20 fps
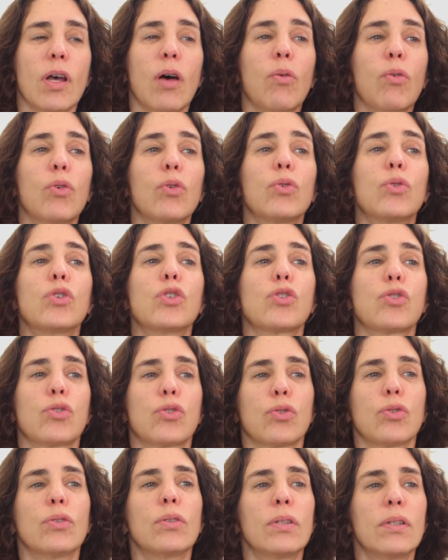ao
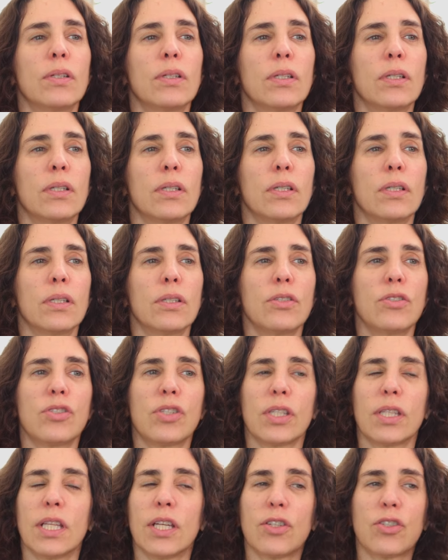luxo
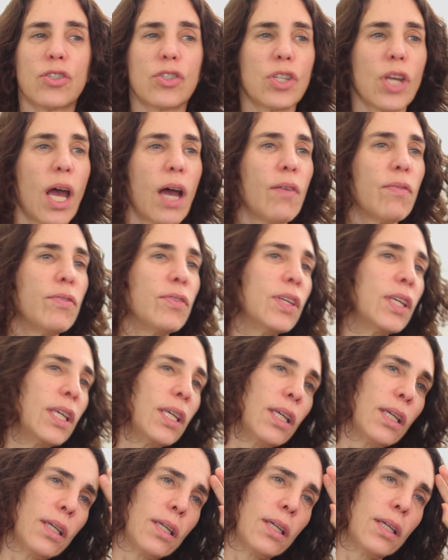de deixar
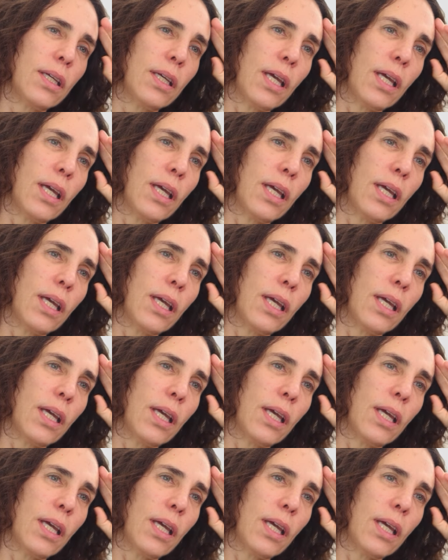vir